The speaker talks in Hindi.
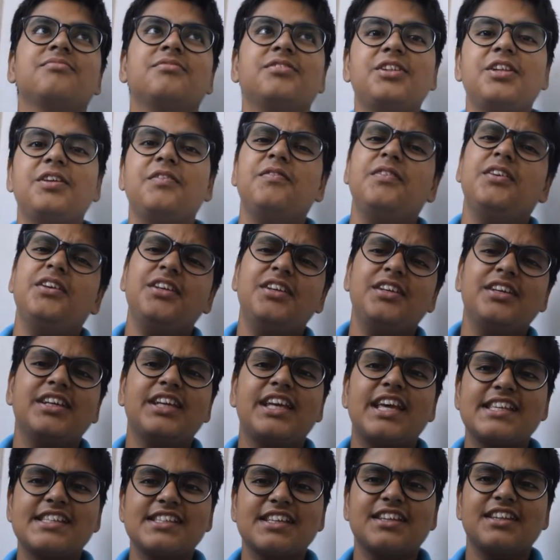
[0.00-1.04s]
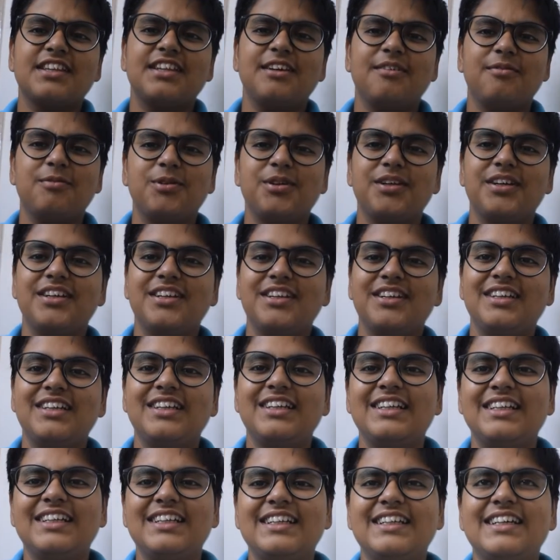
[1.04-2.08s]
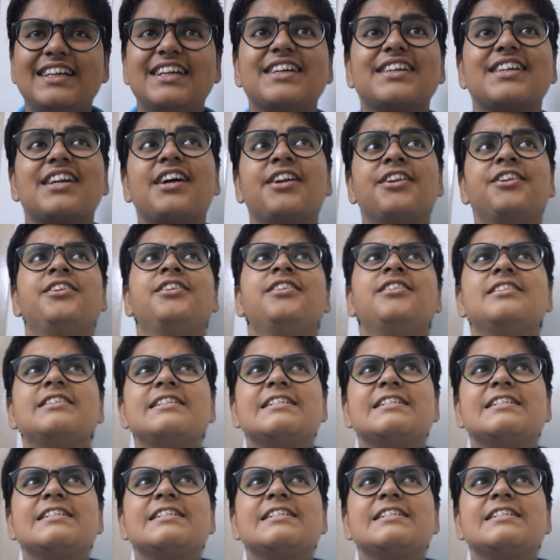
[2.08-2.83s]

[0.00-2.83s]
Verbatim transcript: देवी कह सकते हैं रानी